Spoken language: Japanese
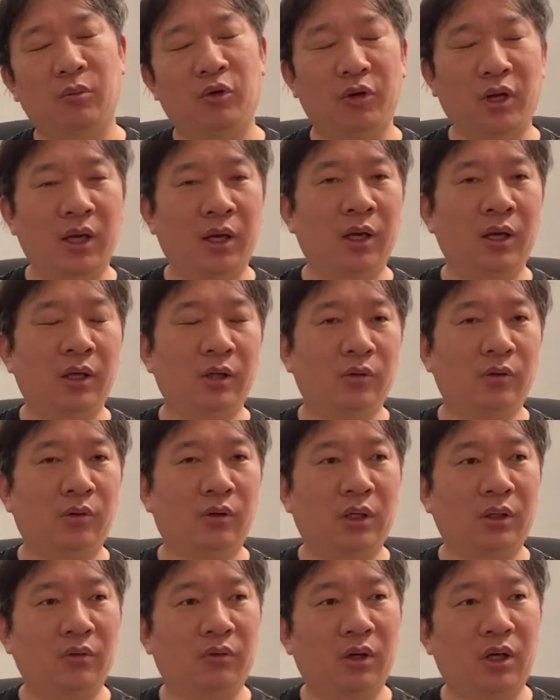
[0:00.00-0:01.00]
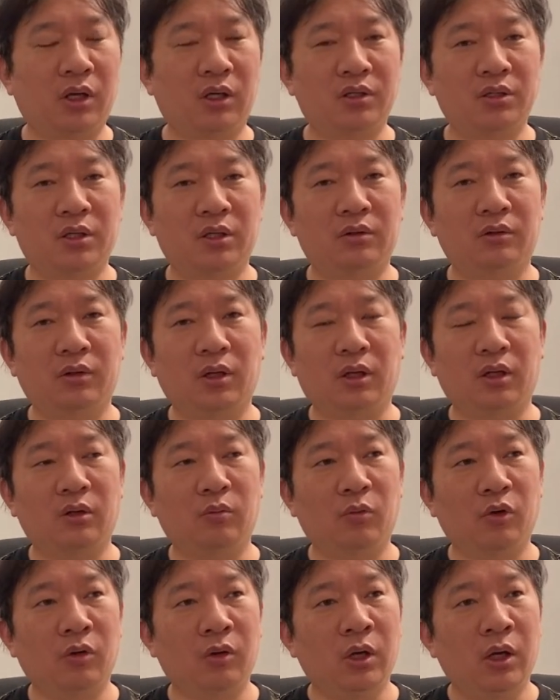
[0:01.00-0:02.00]
もね、動画でお話してるんだけ
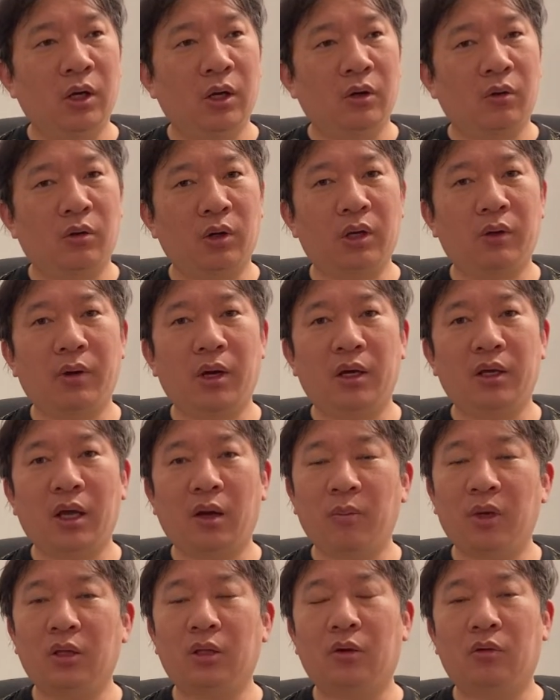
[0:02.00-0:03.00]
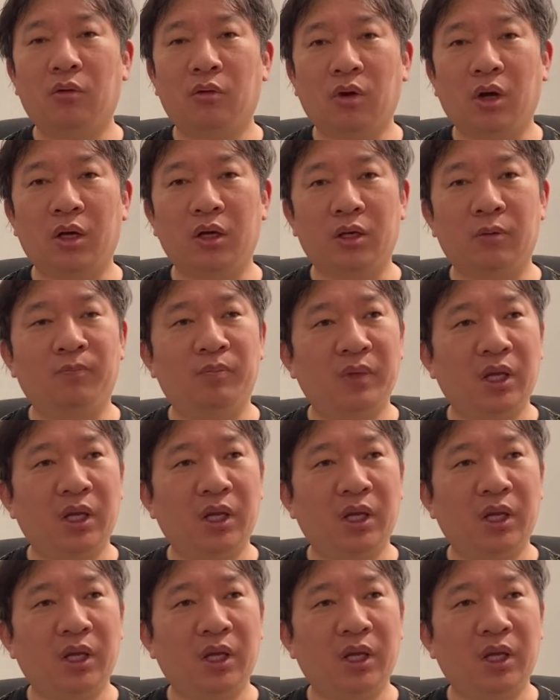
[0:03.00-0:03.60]
ども、これはやめた方がいい。